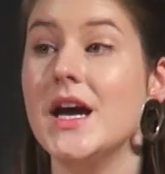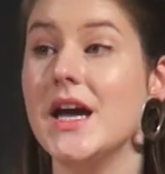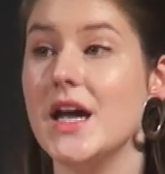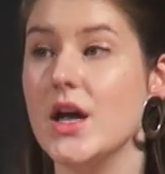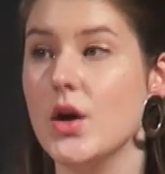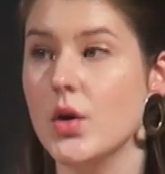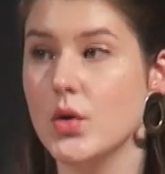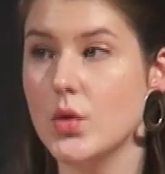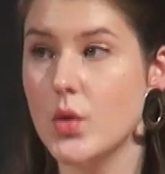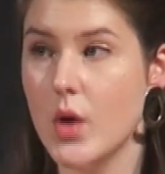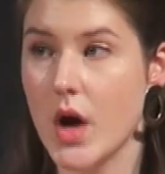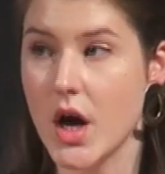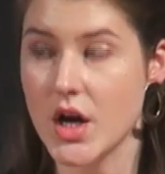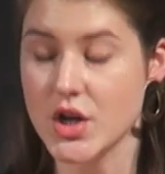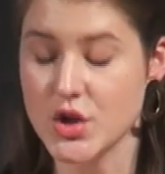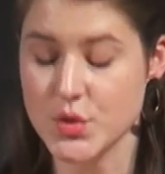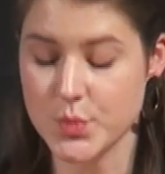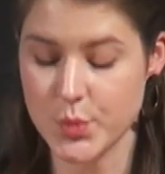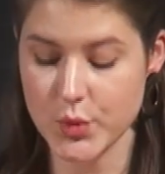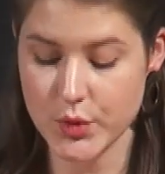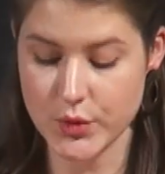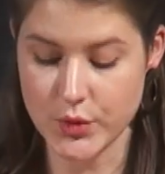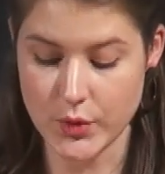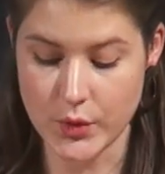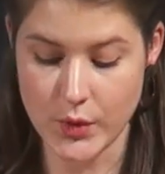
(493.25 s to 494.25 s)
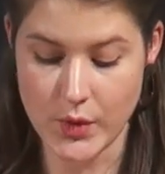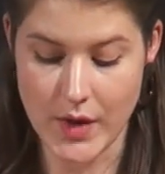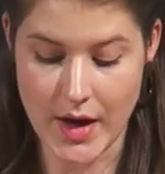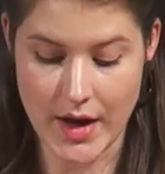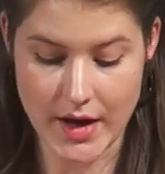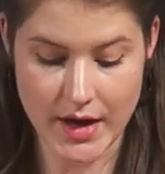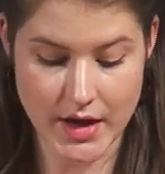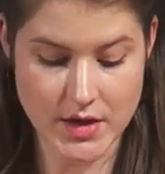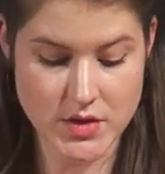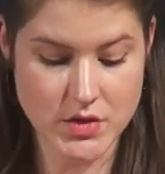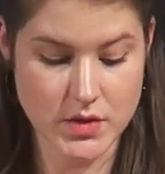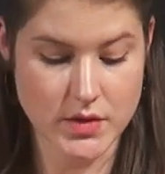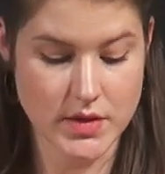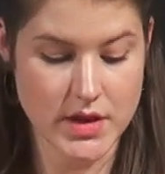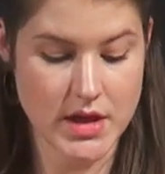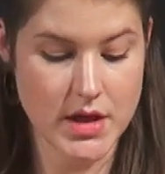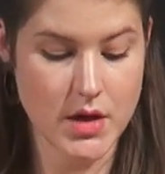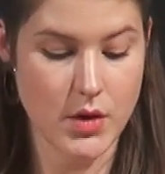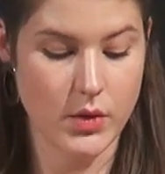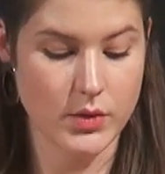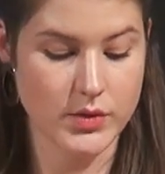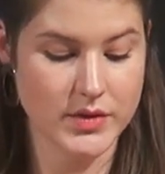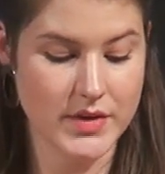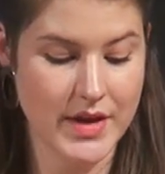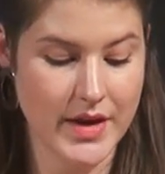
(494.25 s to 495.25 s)
et encourage plutôt à raisonner
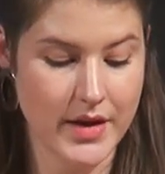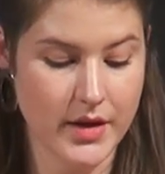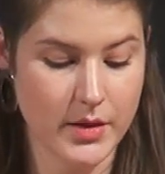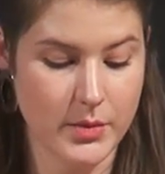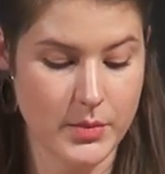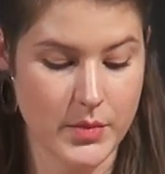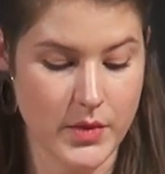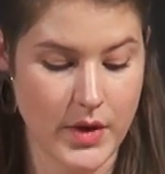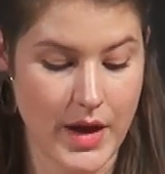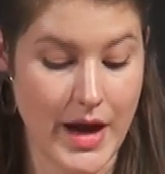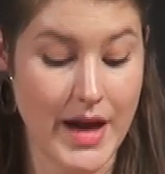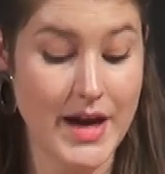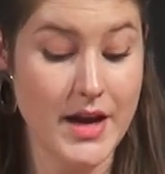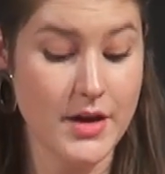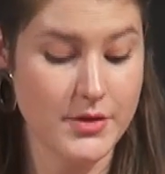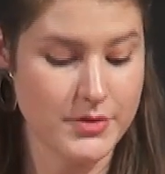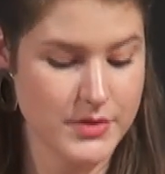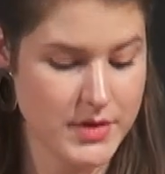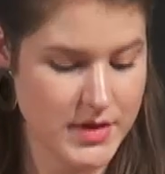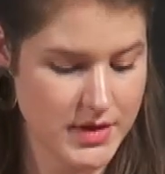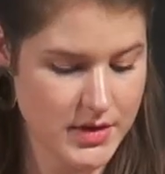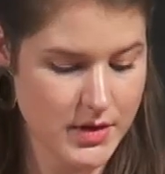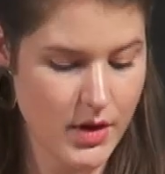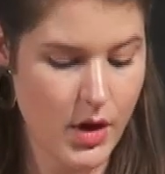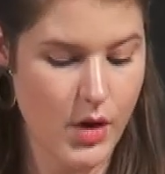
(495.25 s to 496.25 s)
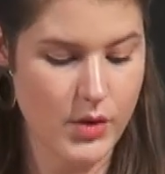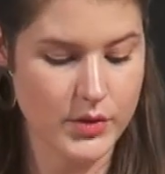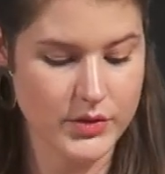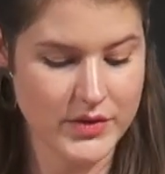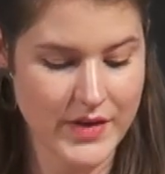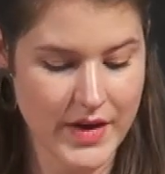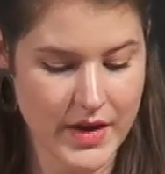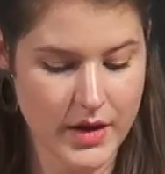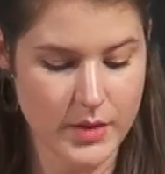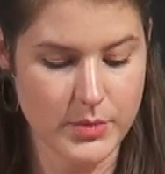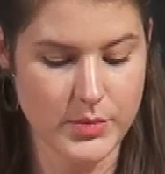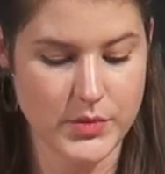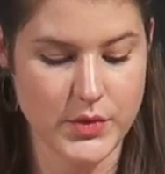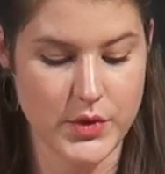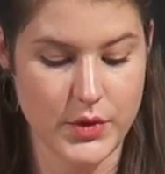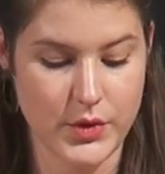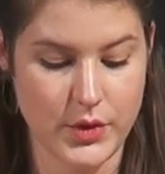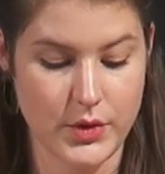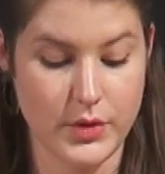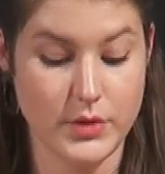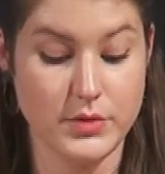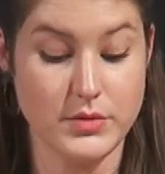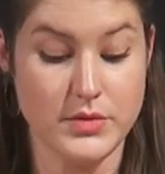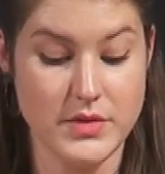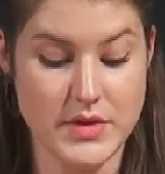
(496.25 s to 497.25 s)
en termes à l'avenir, en termes
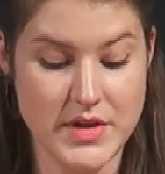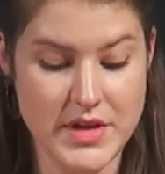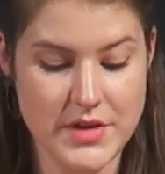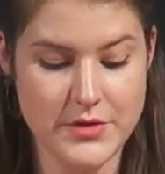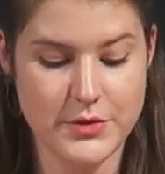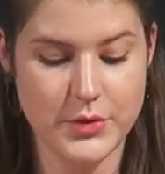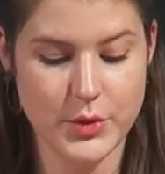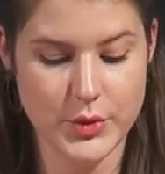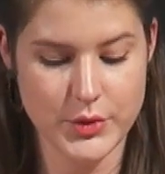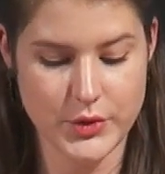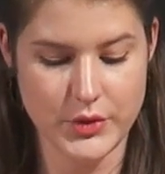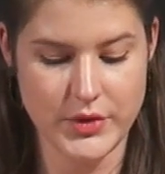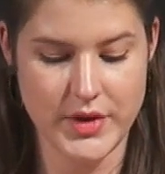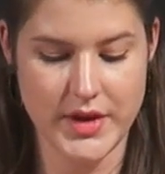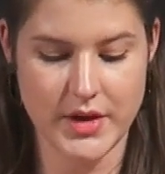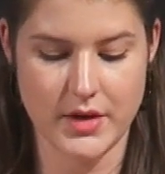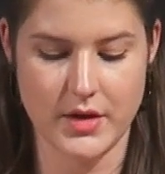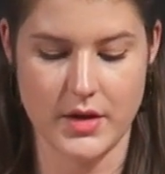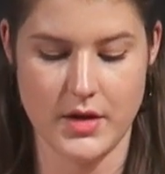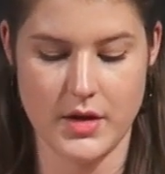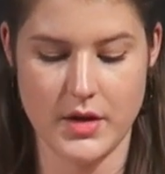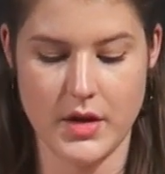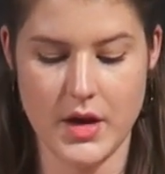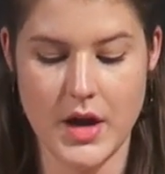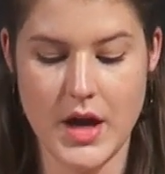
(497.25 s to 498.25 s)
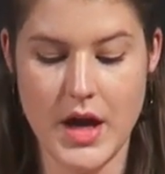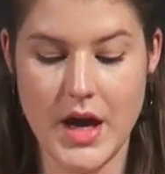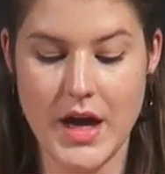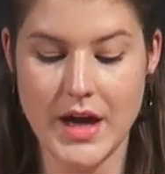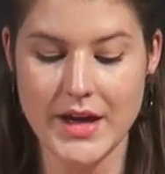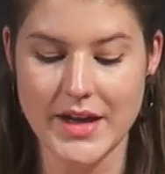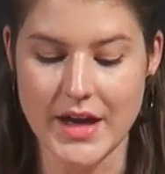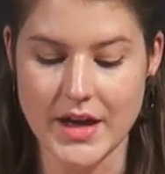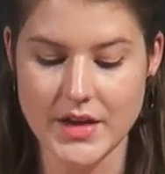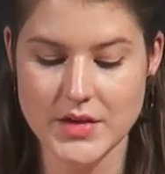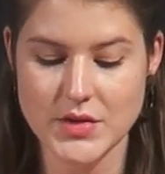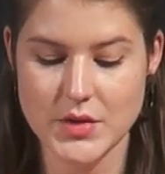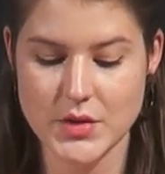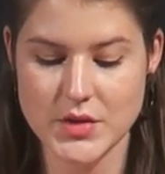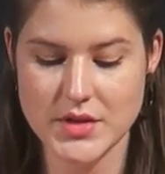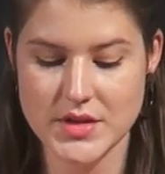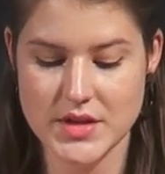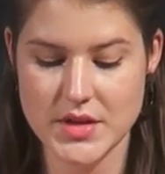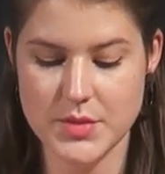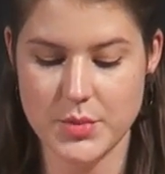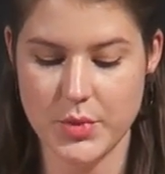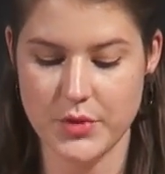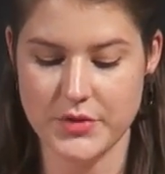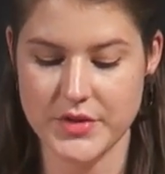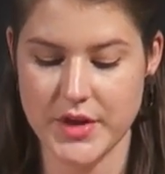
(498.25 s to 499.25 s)
de niveau de décor, car
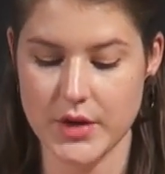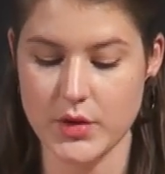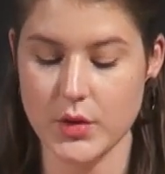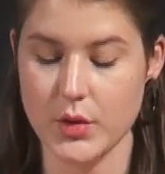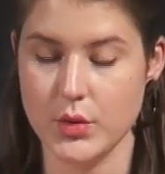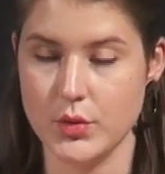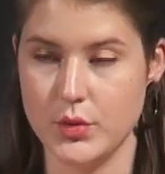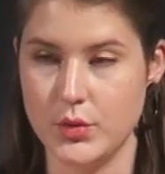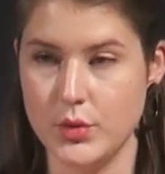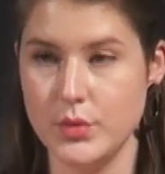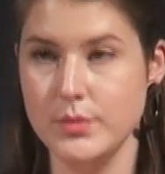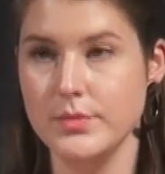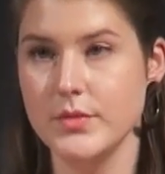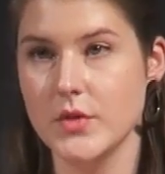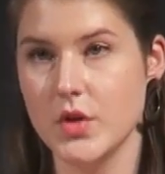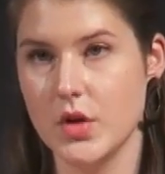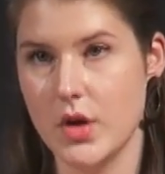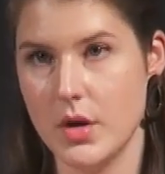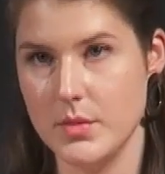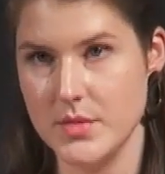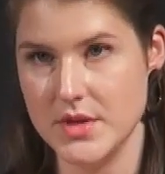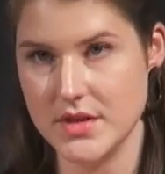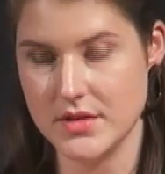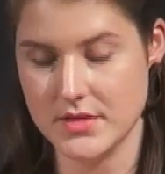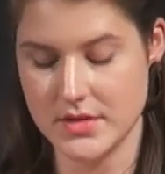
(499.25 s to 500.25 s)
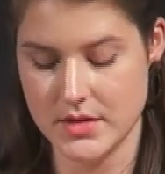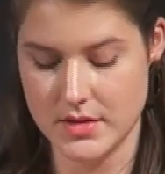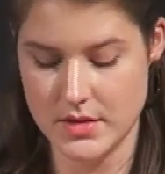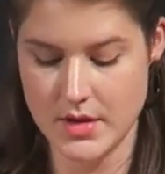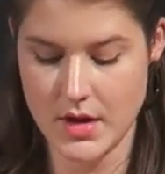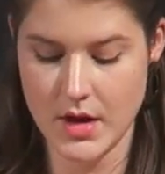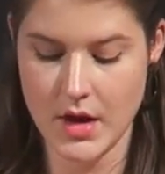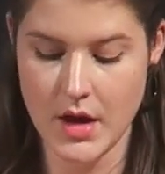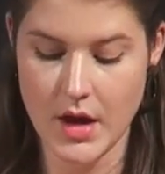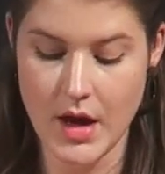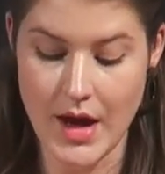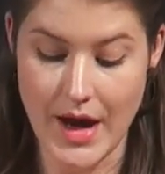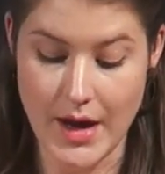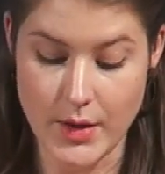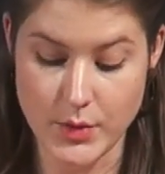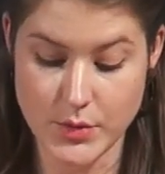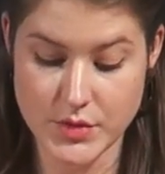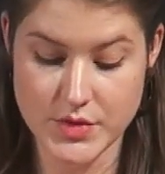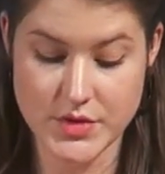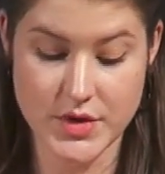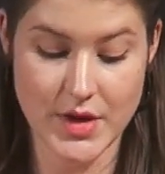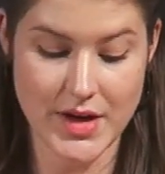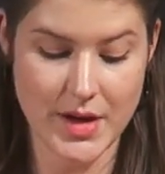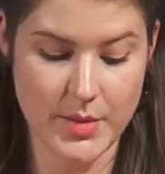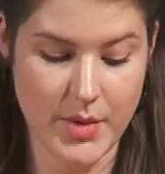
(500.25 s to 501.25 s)
ceux-ci peuvent être dus, comme ici, à
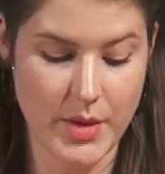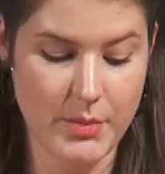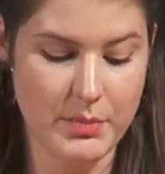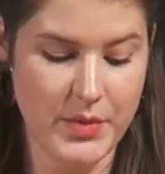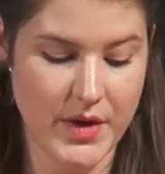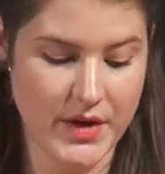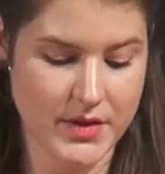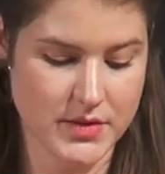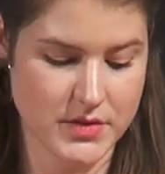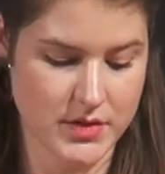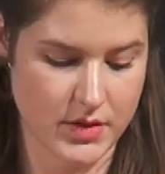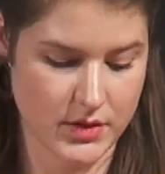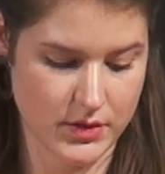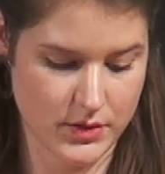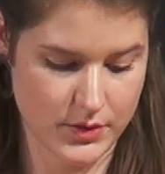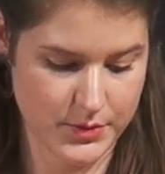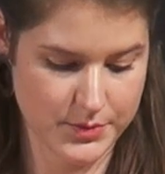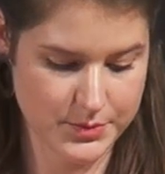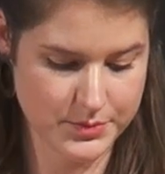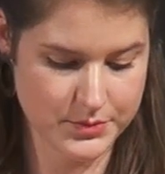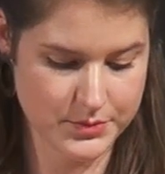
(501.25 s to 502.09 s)
une seule et même personne.